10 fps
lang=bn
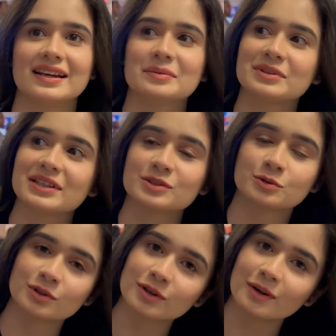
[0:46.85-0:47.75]
এর মধ্যে
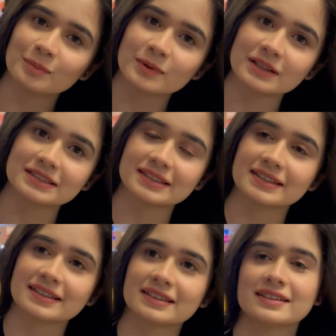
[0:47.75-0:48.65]
সুন্দর গল্প আছে
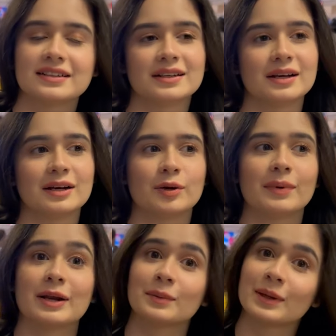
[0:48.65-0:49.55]

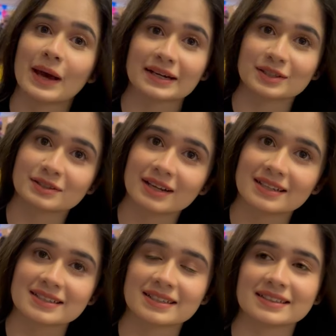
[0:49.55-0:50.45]
ভালো ভালো অ্যাক্টররা
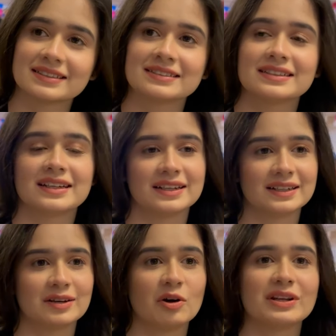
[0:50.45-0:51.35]
আছেন
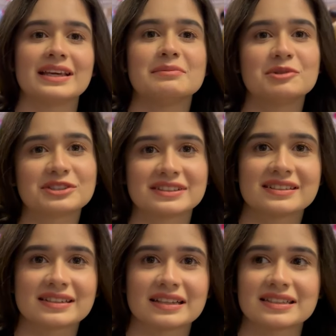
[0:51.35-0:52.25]
অনেক
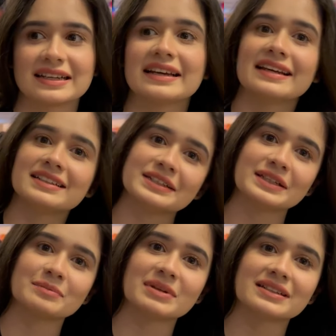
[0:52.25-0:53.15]
ইমোশনস আছে
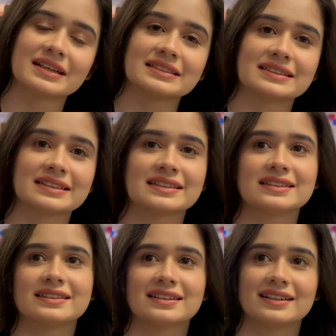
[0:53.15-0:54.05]
এন্টারটেনমেন্ট আছে
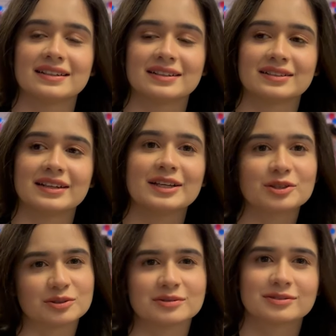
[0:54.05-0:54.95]
এই
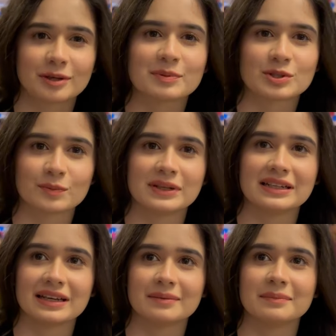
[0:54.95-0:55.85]
তো সব কিছু
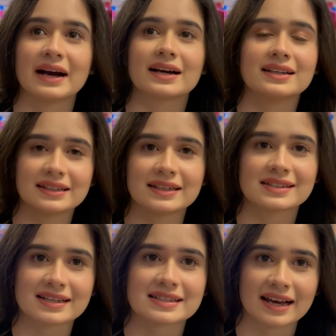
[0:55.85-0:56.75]
মিলিয়ে বাঙালিরা
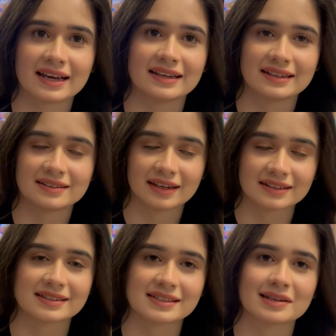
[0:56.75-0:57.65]
যা চায়
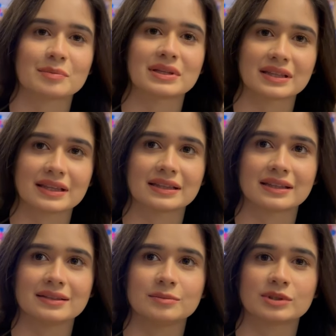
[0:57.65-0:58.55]
একটা সিনেমাতে
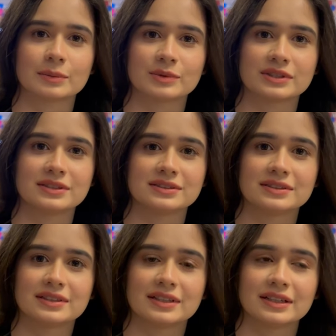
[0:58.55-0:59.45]
দেখতে মোটামুটি
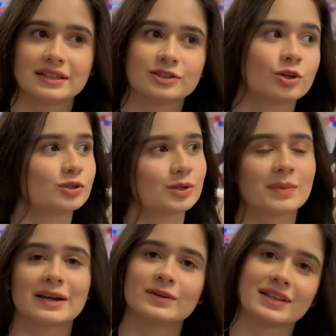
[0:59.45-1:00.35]
দর্শক ভালোই